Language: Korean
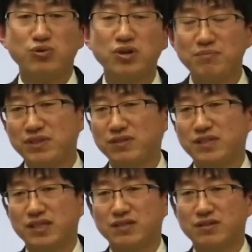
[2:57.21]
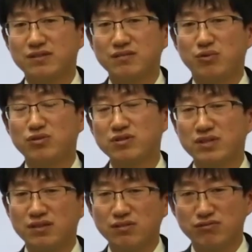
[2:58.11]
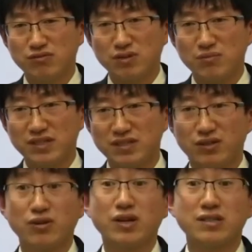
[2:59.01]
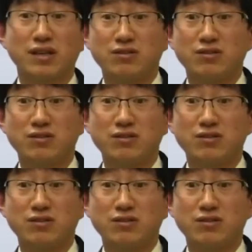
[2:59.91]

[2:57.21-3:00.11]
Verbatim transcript: 모터 피더 단에서는 모터 스타트 구성 방식 여러 가지가